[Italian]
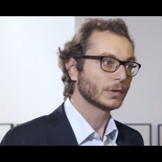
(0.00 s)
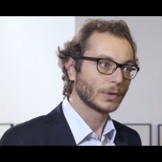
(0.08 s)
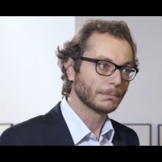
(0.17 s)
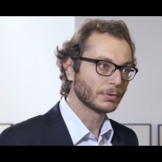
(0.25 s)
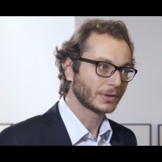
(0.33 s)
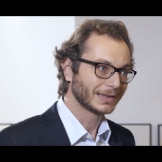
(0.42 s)

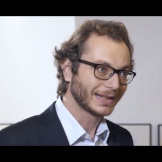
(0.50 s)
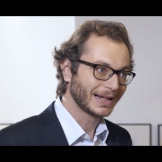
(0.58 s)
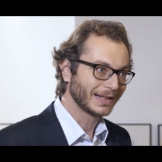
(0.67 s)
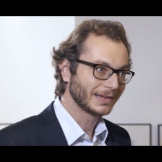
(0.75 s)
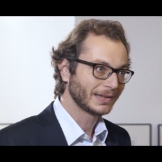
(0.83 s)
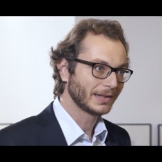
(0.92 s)
quanto è
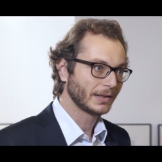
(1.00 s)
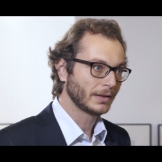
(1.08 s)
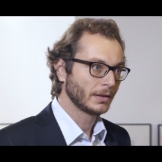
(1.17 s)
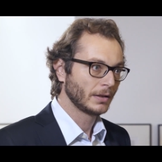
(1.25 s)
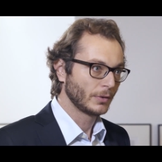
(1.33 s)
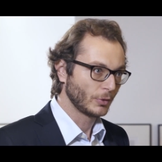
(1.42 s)

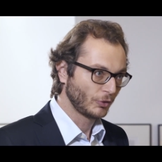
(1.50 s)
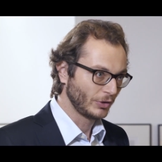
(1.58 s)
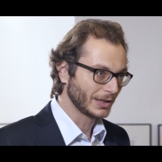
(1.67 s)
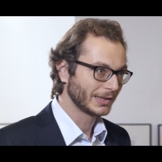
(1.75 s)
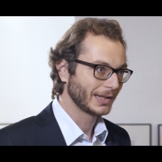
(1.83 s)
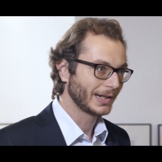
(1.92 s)
importante
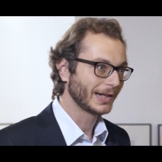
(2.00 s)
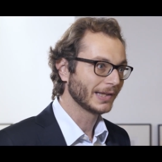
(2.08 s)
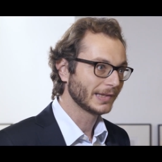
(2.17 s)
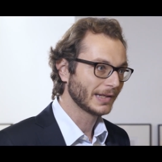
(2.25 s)
riuscire a tenere